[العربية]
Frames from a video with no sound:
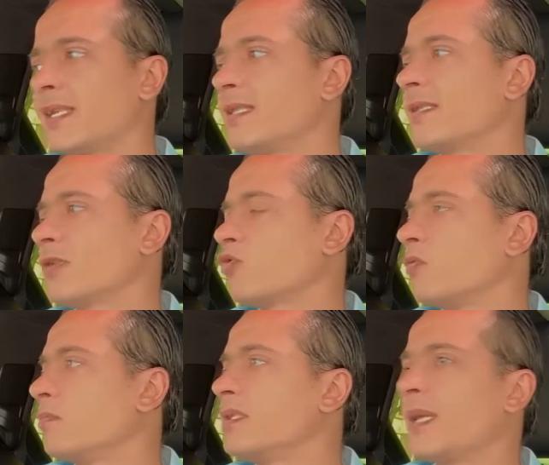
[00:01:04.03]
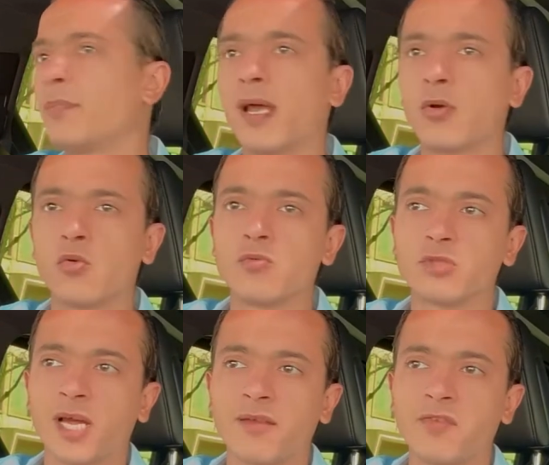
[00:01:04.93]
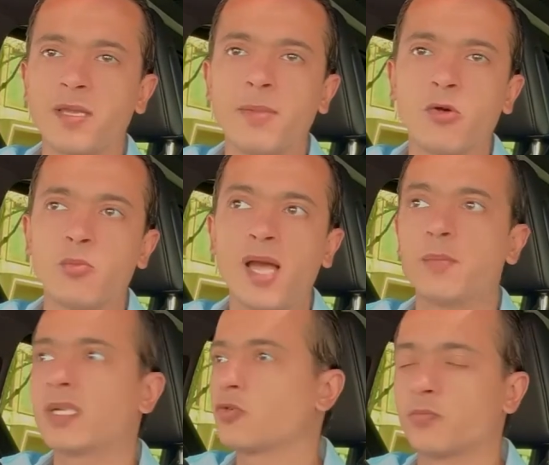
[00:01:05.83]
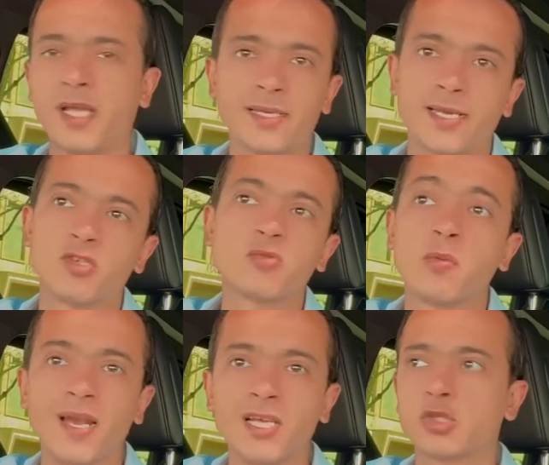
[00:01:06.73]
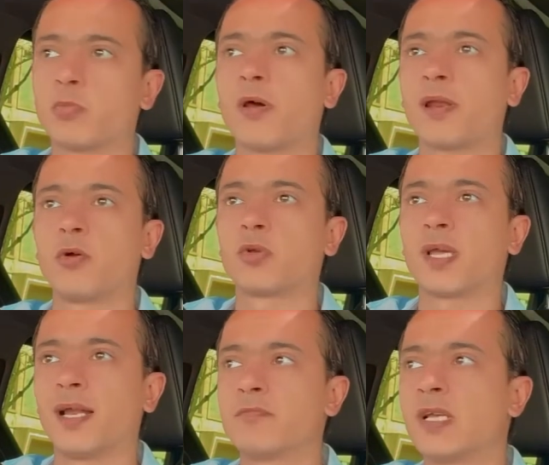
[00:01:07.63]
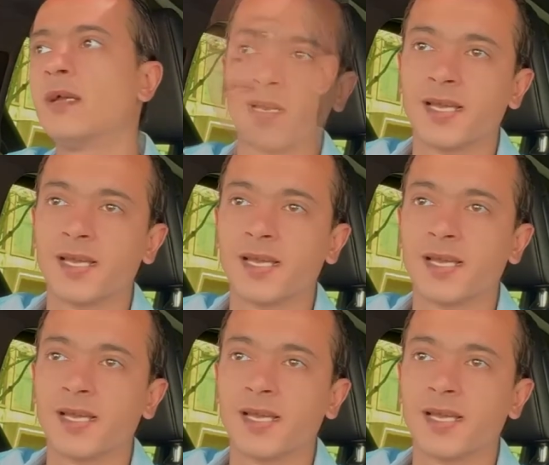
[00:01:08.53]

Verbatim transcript: جدا وبدبله ومش عارف ايه بقى ومحبس وبتاع الجواز ببلاش بره والكلام ده